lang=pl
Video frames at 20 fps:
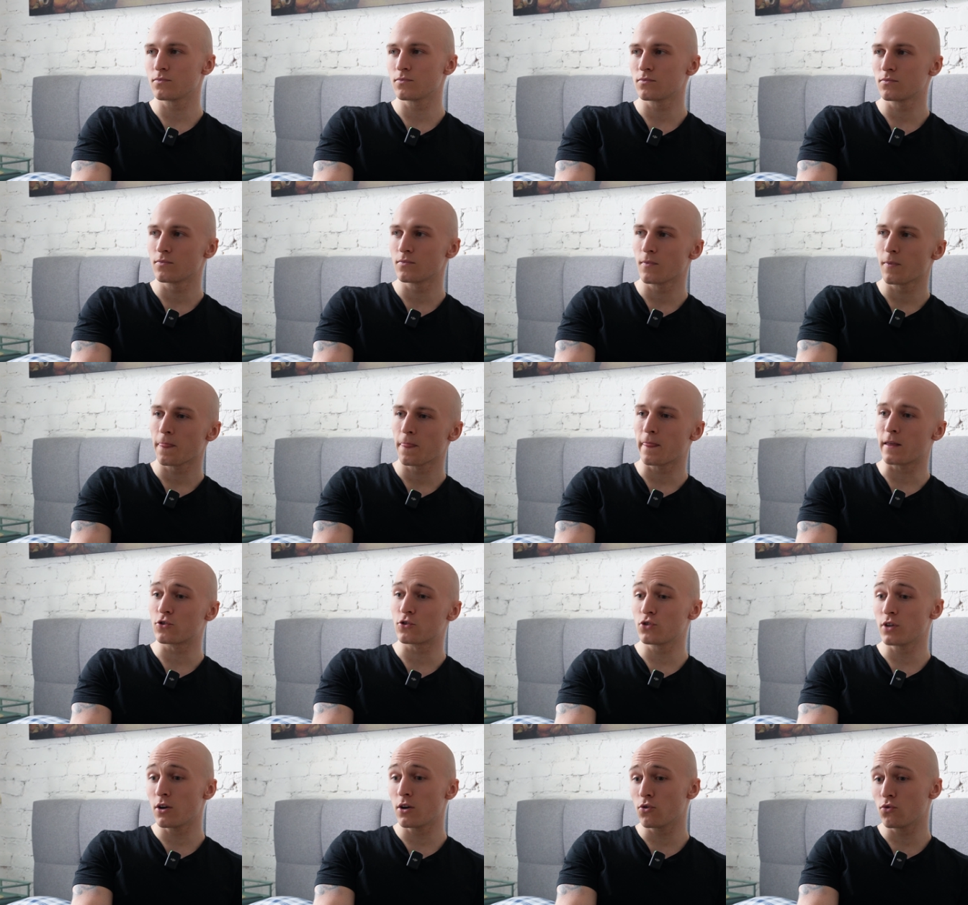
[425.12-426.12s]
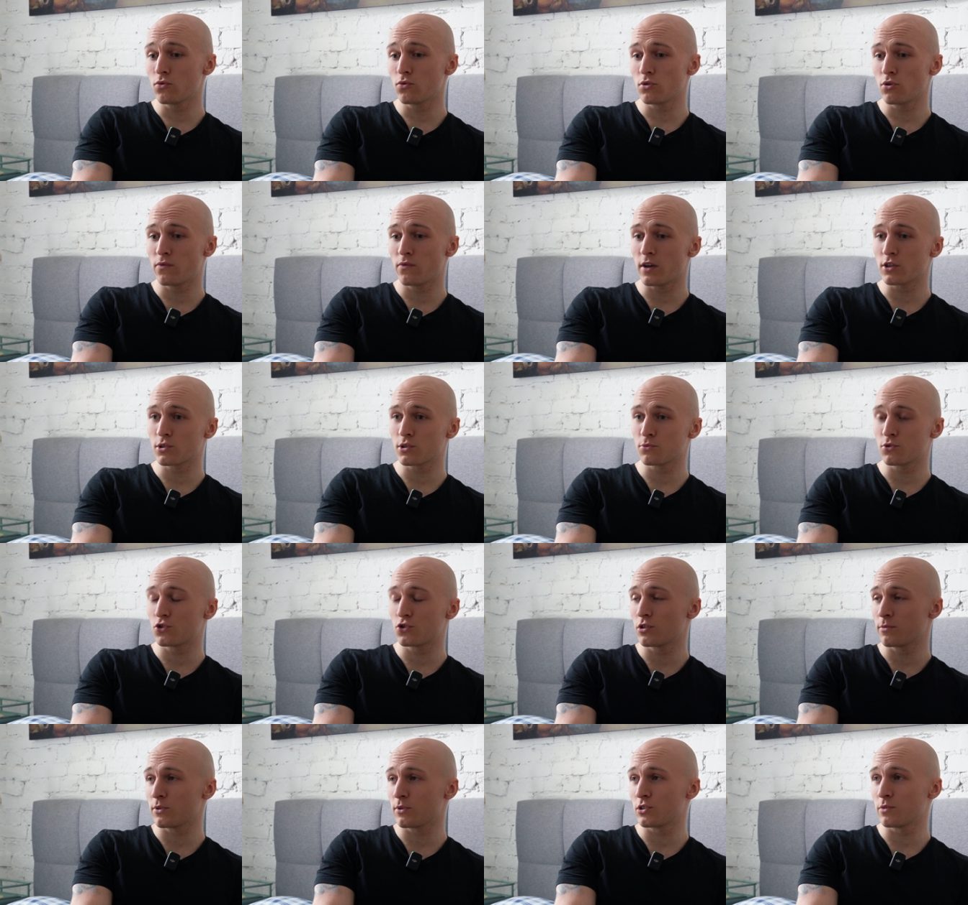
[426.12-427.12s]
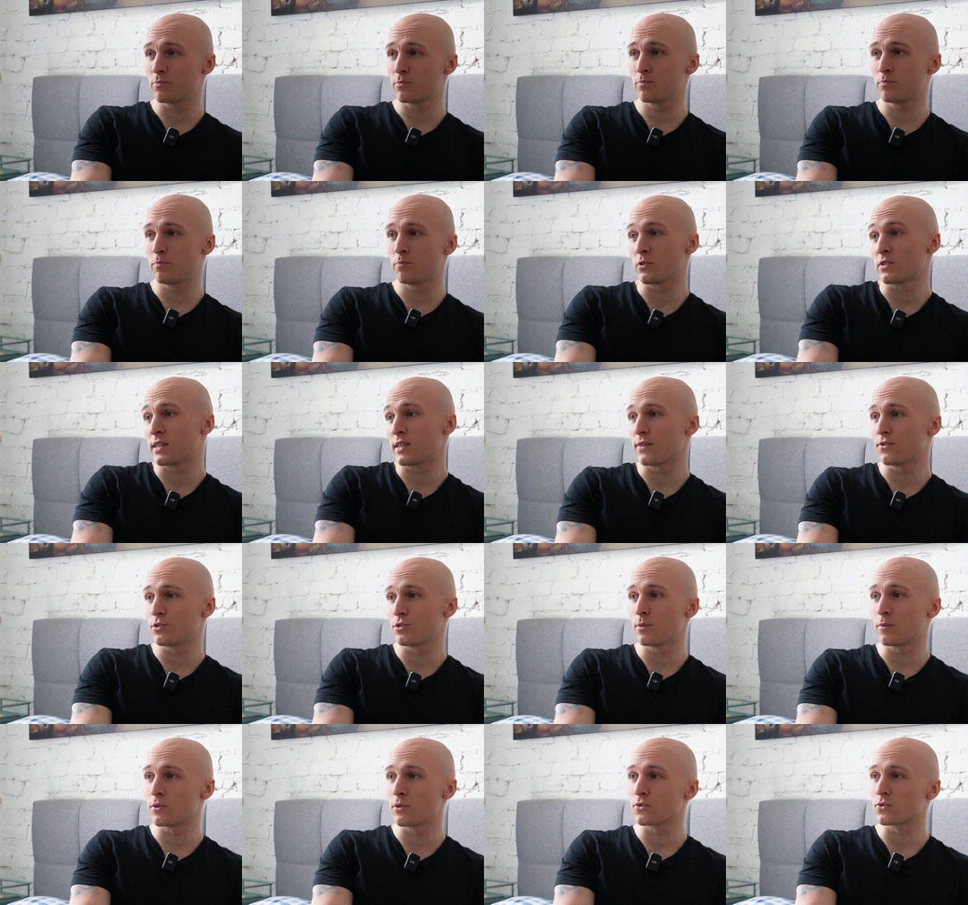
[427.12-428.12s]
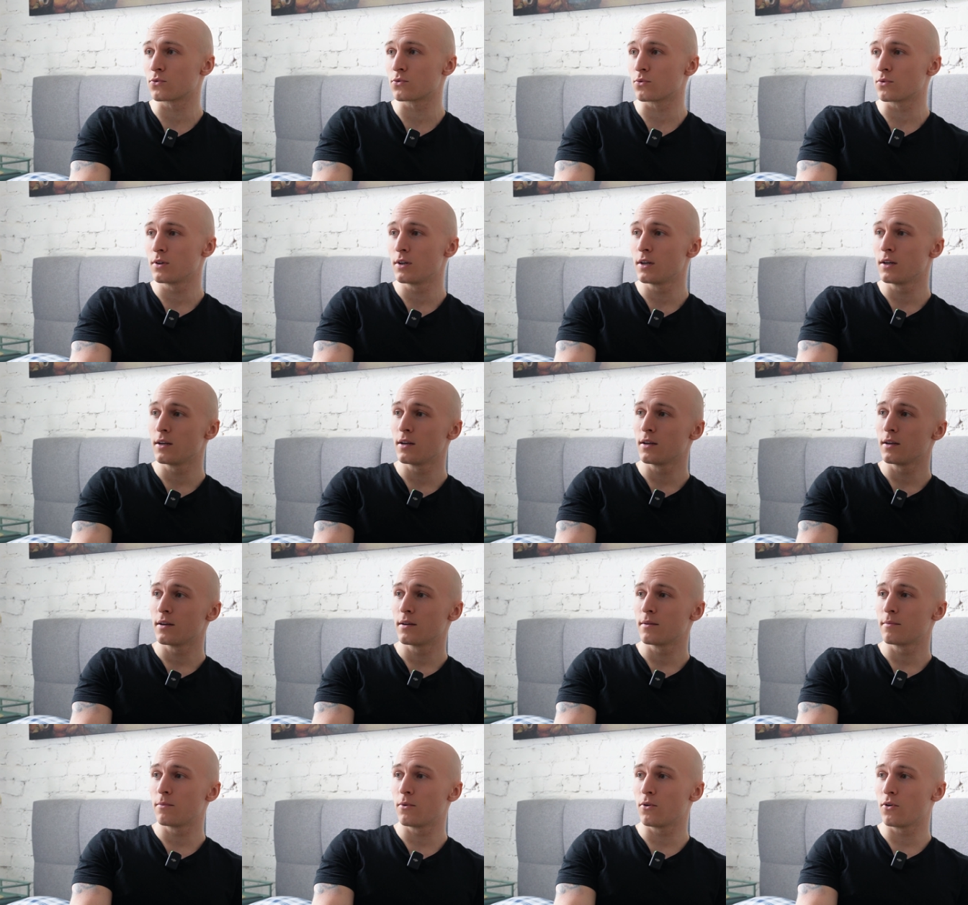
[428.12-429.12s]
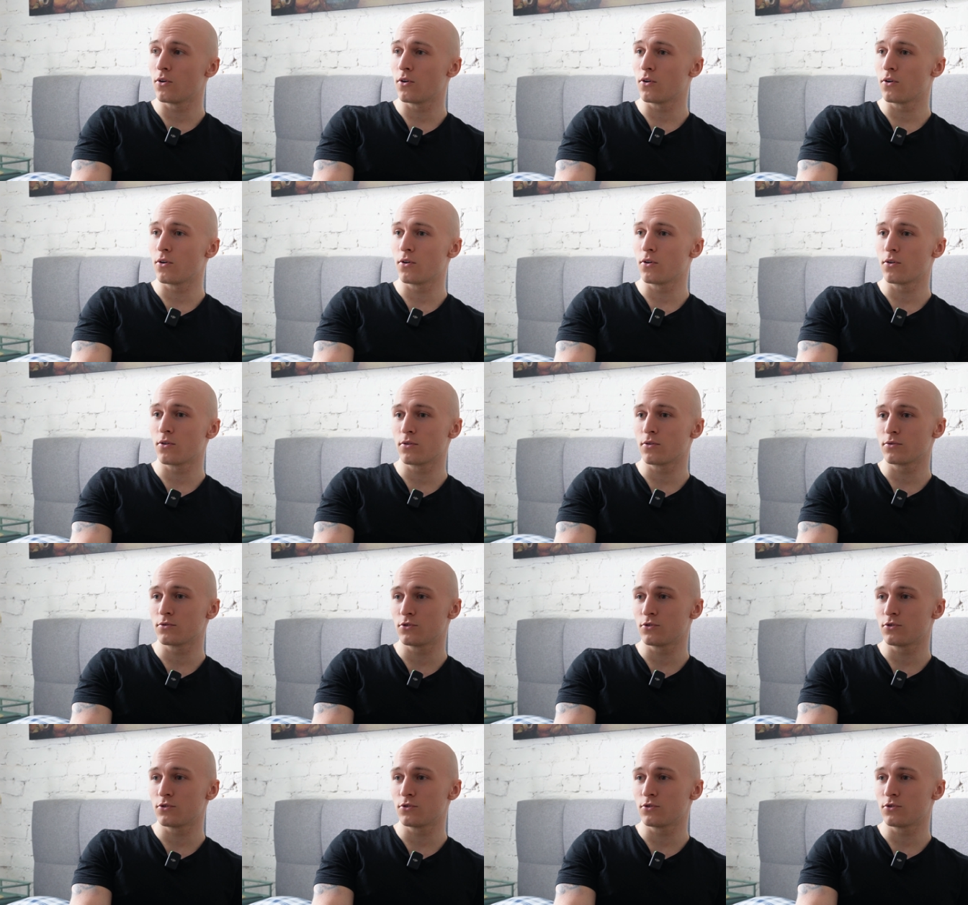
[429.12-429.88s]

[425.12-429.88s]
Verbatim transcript: tak? Znaczy ja ogólnie uważam, że trzeba się postawić po prostu bo